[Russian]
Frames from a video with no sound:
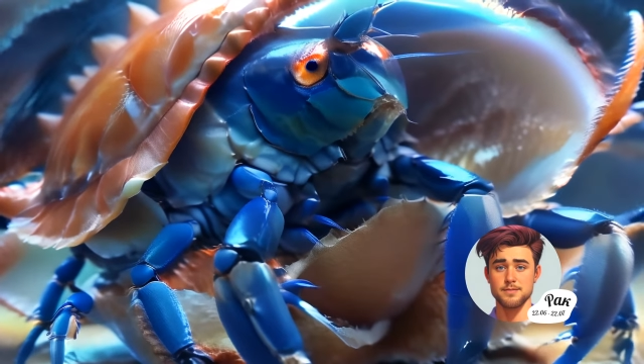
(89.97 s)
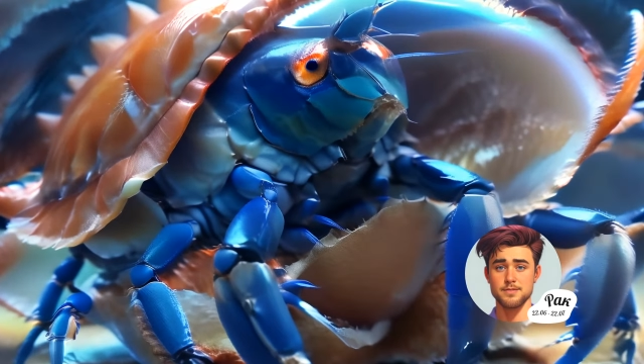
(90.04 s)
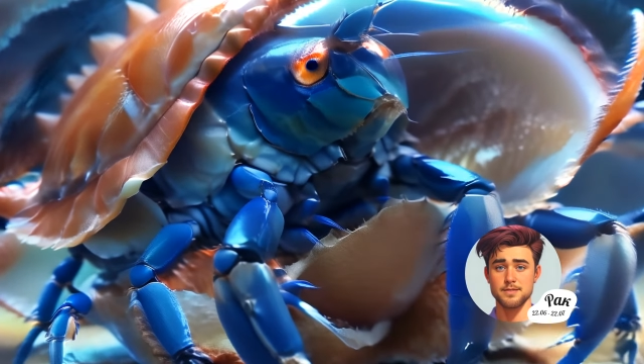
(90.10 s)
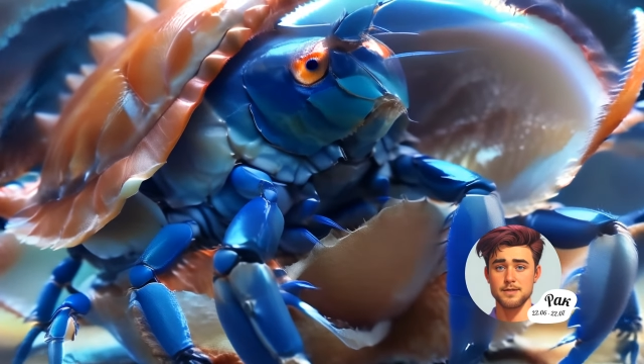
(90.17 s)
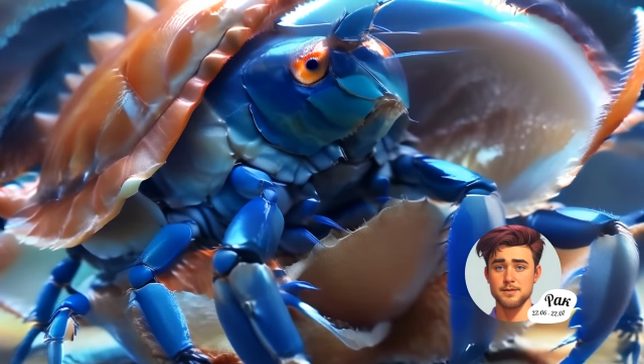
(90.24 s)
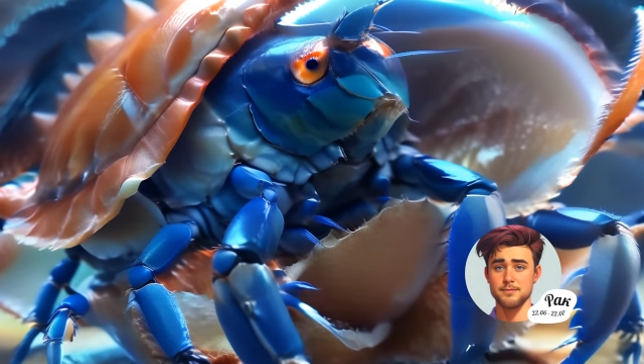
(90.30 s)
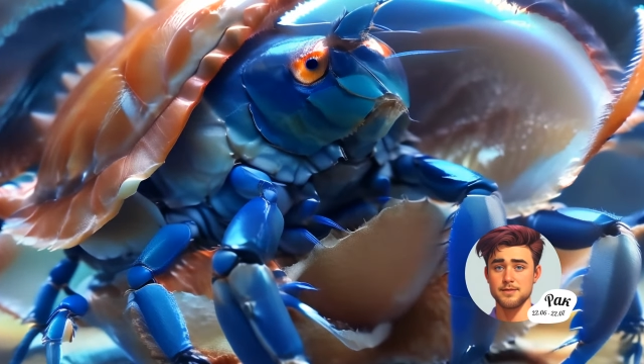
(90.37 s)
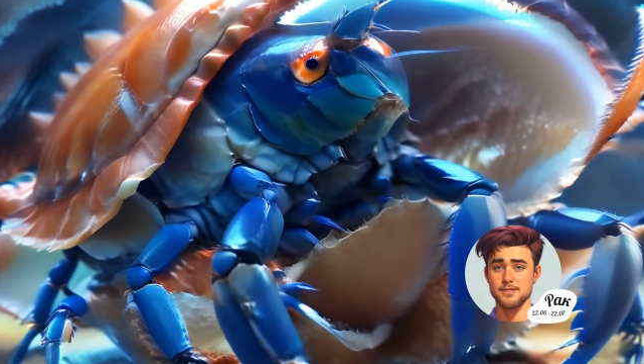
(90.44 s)

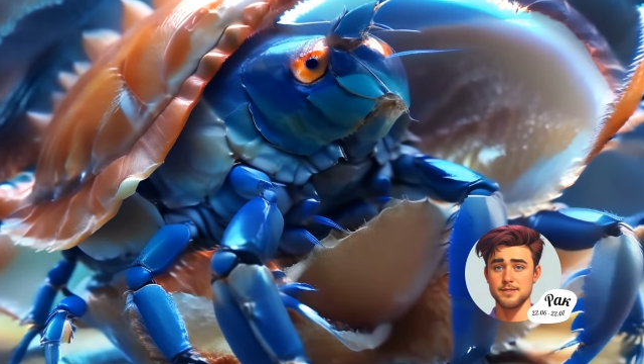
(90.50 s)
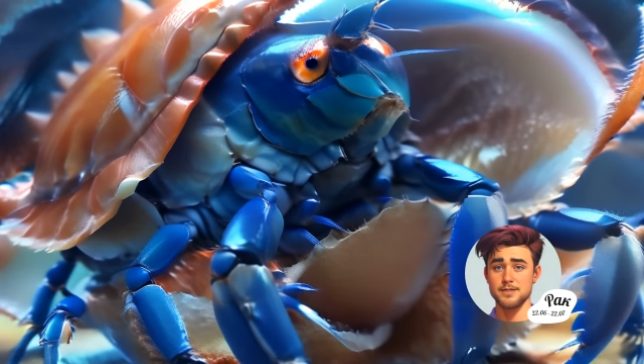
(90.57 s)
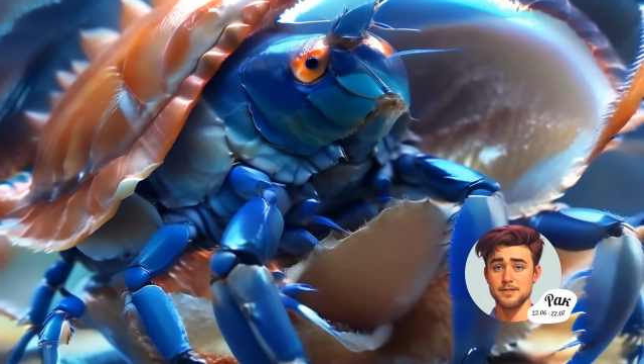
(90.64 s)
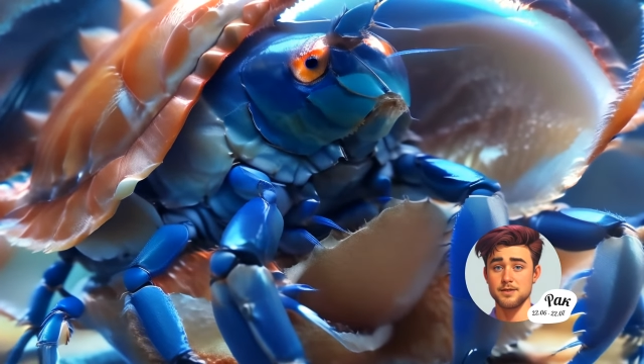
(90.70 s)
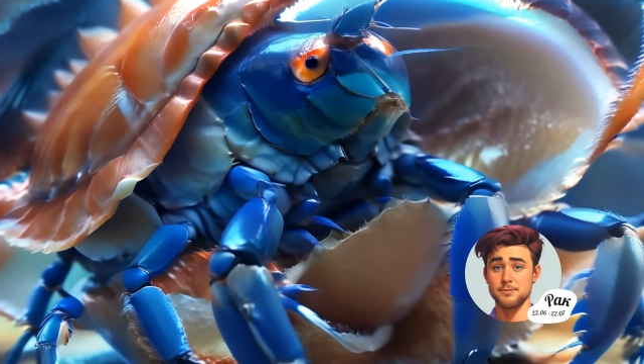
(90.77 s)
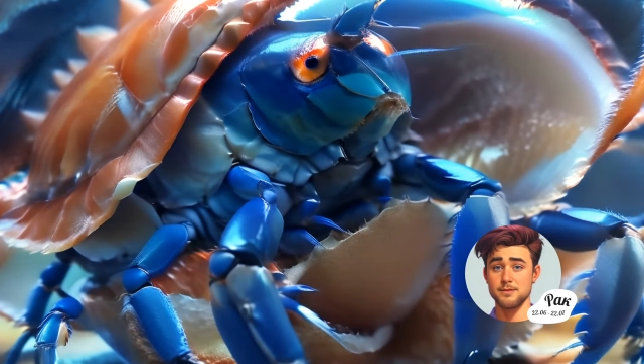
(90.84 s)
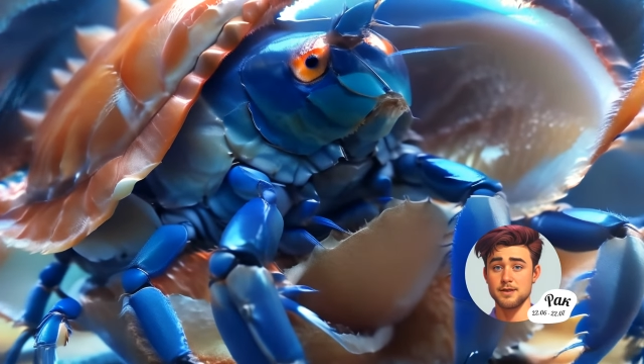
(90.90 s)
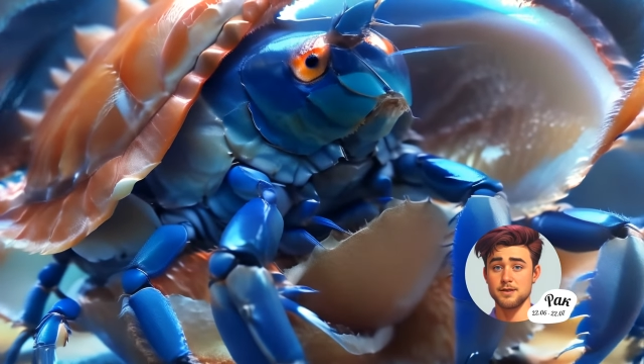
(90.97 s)
стилем
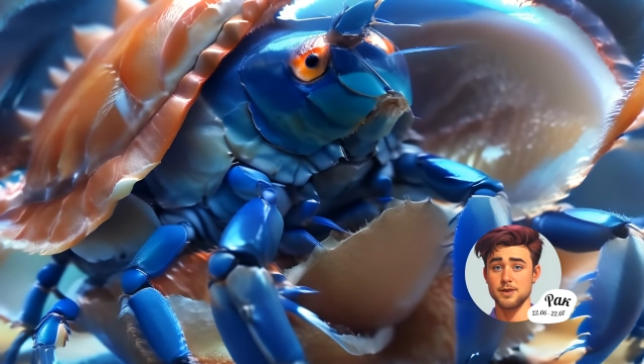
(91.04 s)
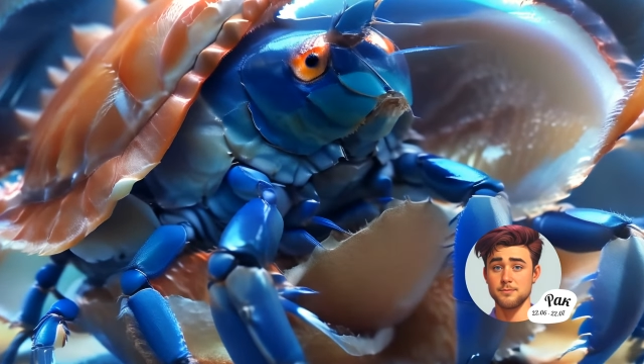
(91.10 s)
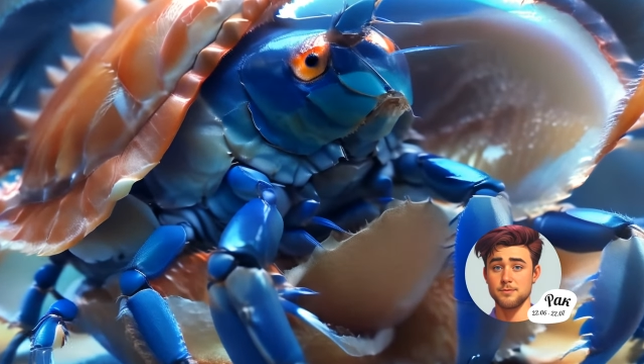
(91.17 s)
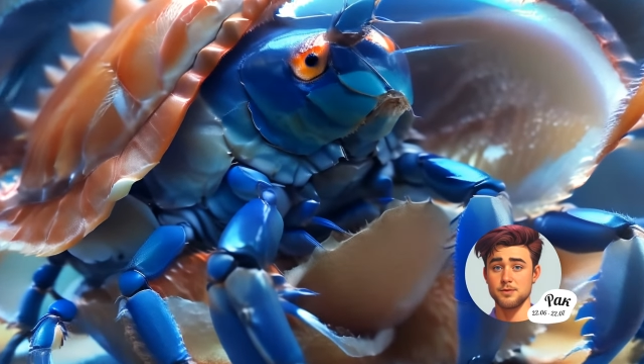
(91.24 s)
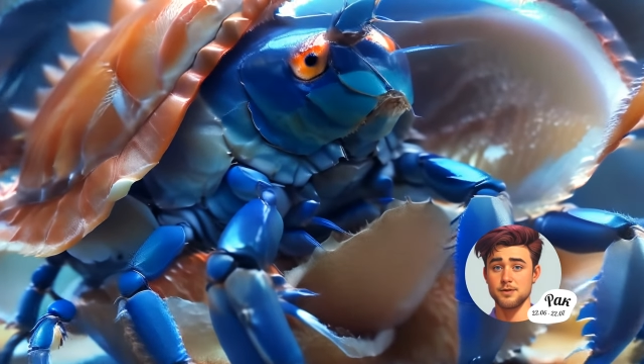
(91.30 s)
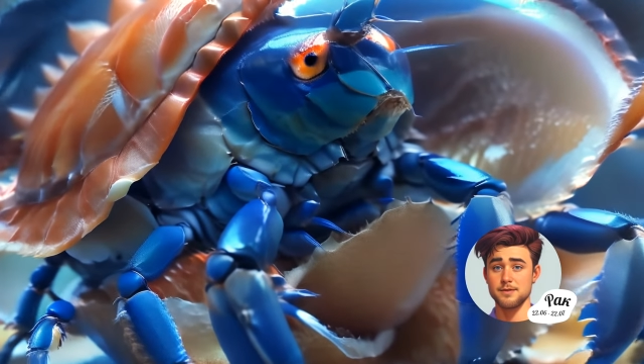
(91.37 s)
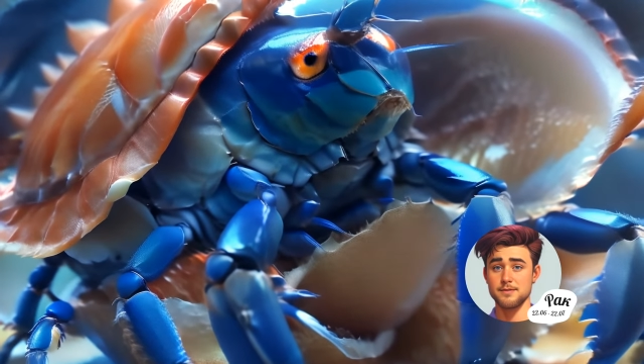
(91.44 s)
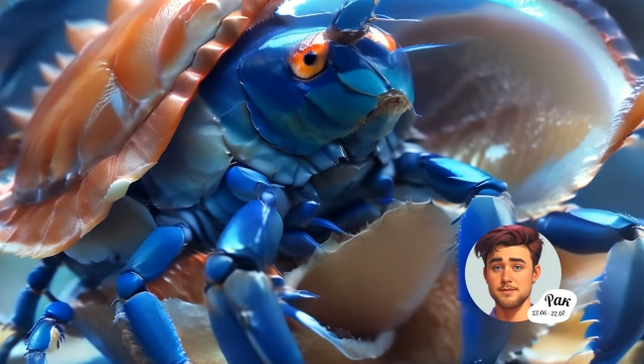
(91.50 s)
ведения
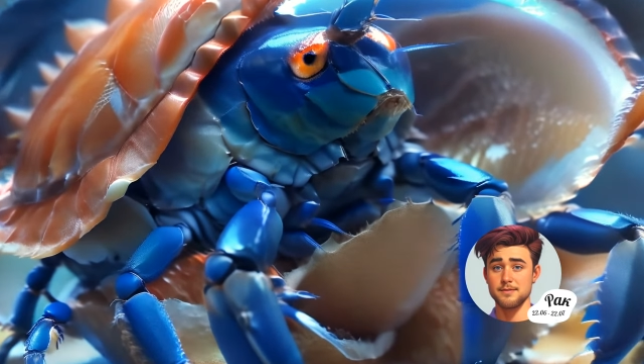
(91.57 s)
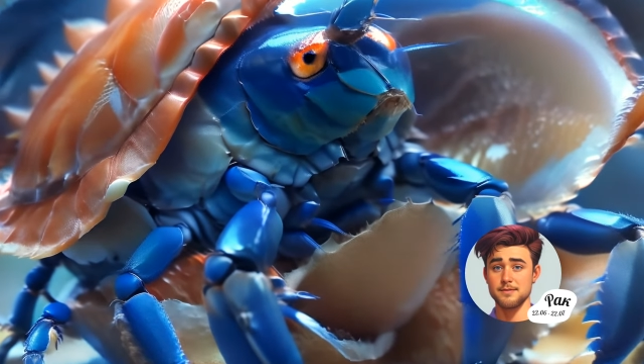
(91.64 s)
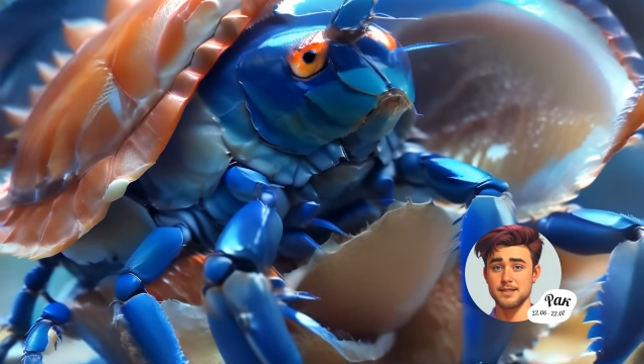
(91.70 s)
переговоров.